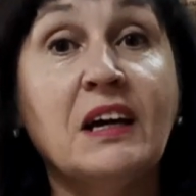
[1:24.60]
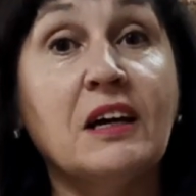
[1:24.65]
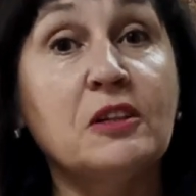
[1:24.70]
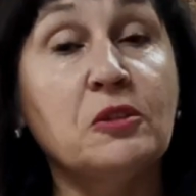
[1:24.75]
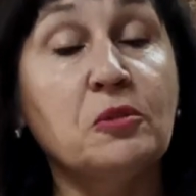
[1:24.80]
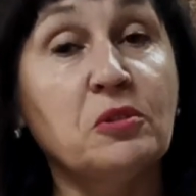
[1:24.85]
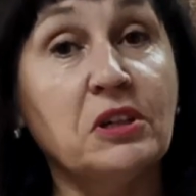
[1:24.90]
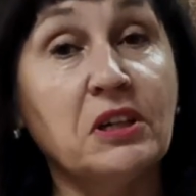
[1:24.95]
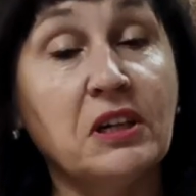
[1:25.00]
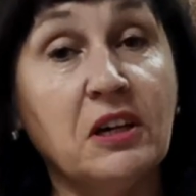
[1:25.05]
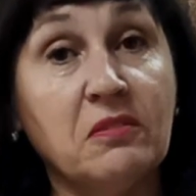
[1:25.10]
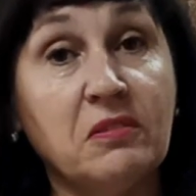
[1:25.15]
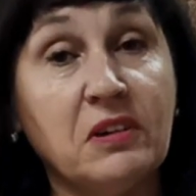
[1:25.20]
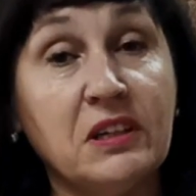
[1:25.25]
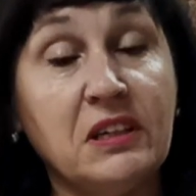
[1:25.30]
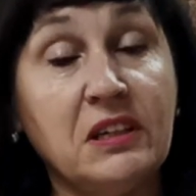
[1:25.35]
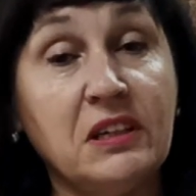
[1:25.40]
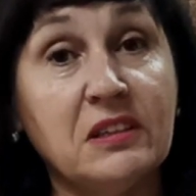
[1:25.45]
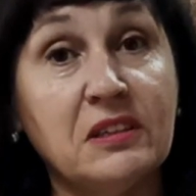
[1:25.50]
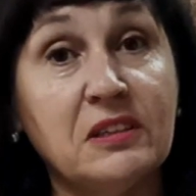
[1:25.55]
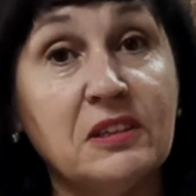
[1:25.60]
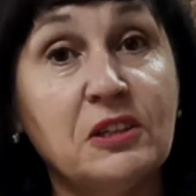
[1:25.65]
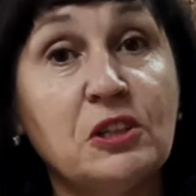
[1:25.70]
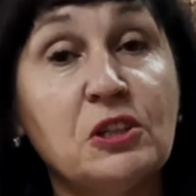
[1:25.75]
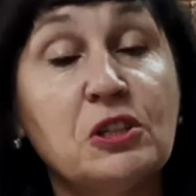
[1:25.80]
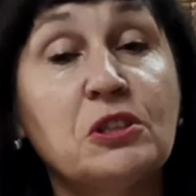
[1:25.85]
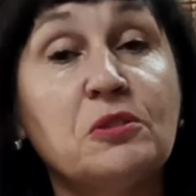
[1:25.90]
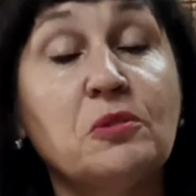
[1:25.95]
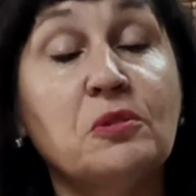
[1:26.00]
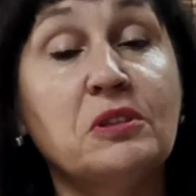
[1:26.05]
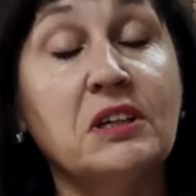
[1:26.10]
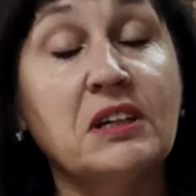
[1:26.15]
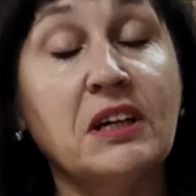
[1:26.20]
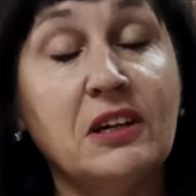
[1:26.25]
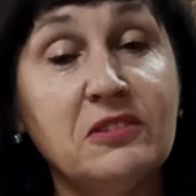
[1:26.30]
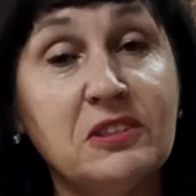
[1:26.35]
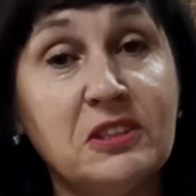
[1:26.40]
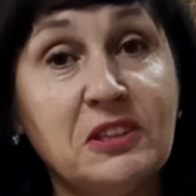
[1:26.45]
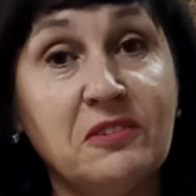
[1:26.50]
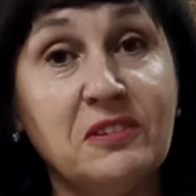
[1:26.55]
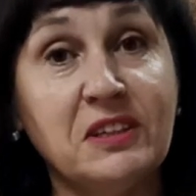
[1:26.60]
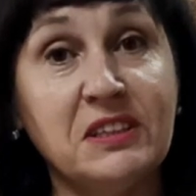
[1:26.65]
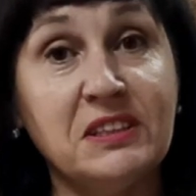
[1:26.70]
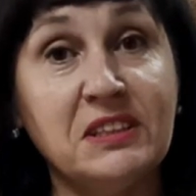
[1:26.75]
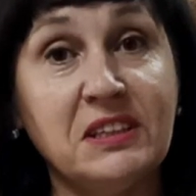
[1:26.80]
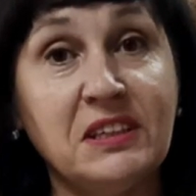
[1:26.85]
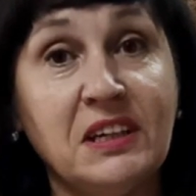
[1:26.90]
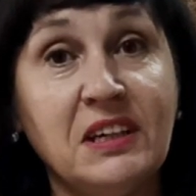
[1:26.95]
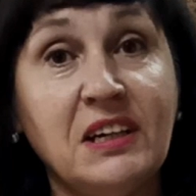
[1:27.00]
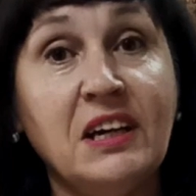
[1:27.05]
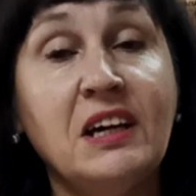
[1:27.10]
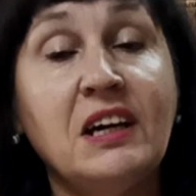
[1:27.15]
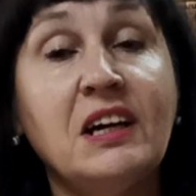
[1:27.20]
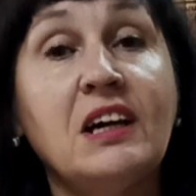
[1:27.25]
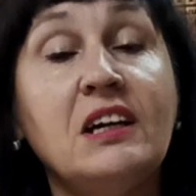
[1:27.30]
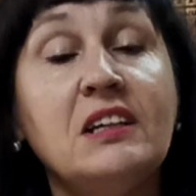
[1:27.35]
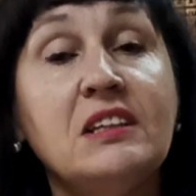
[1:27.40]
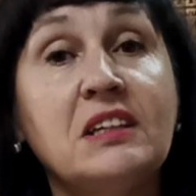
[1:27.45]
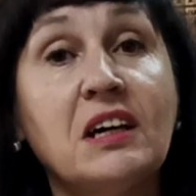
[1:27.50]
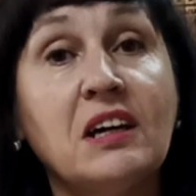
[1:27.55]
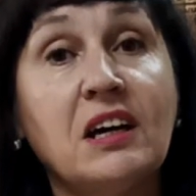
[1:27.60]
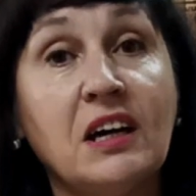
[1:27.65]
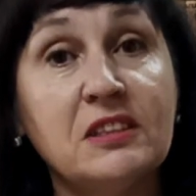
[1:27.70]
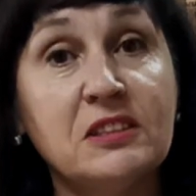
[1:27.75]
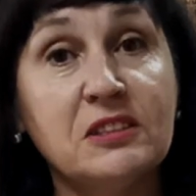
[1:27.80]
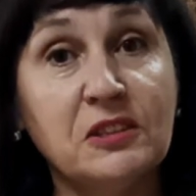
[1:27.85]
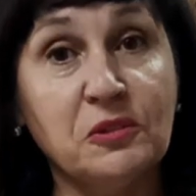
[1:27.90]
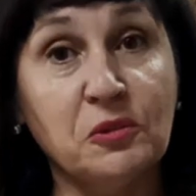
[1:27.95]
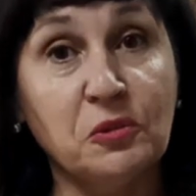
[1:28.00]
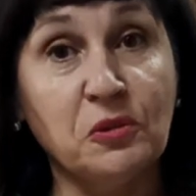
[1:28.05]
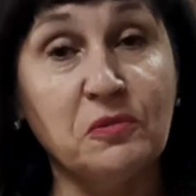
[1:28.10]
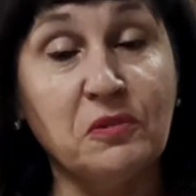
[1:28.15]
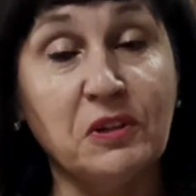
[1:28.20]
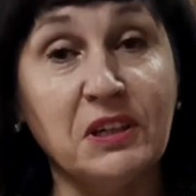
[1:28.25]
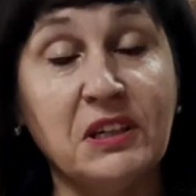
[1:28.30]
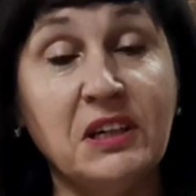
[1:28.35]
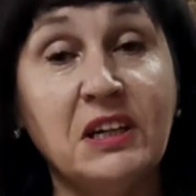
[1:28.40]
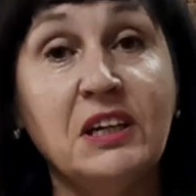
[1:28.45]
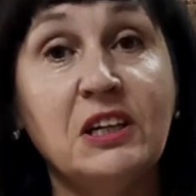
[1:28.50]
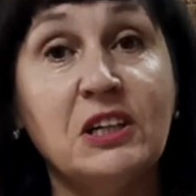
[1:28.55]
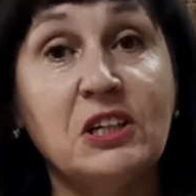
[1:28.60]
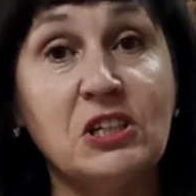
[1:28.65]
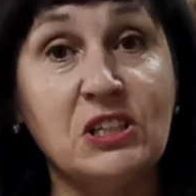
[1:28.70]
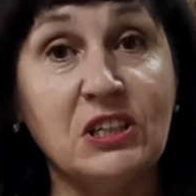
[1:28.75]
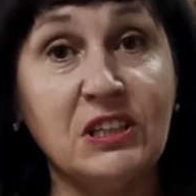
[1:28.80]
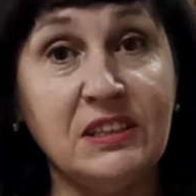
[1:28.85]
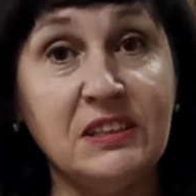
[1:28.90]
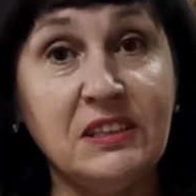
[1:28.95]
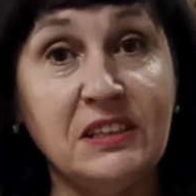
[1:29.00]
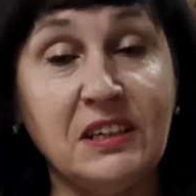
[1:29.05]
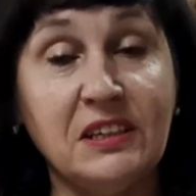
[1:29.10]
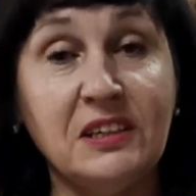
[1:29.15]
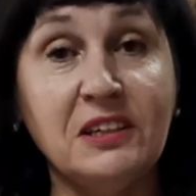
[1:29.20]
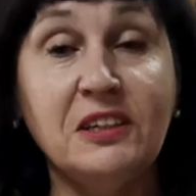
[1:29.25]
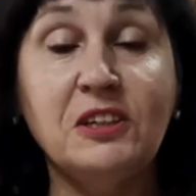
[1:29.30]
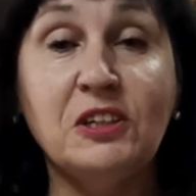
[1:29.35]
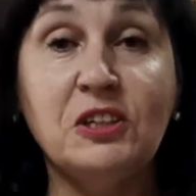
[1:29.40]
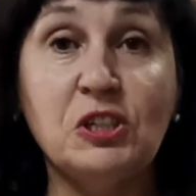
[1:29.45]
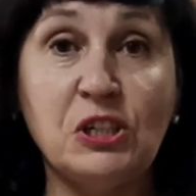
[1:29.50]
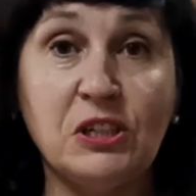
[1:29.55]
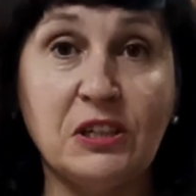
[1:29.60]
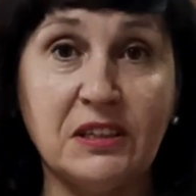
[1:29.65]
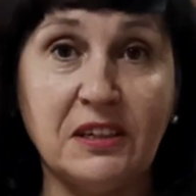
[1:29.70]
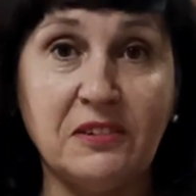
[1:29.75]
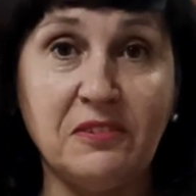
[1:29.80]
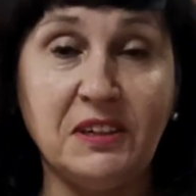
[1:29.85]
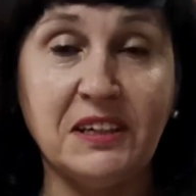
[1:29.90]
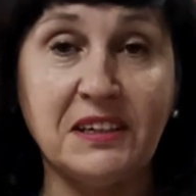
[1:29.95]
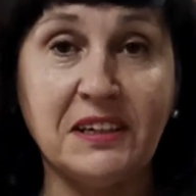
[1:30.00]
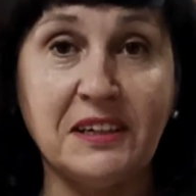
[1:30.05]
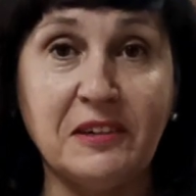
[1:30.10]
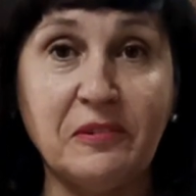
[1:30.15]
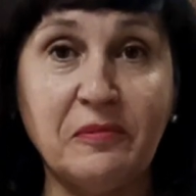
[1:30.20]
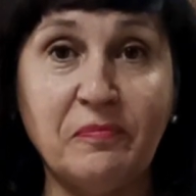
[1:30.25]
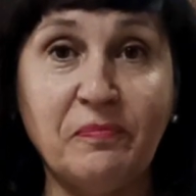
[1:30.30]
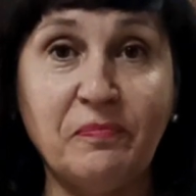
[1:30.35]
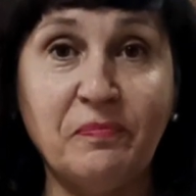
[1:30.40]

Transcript: который говорил, что нравственность – это основа жизни человека.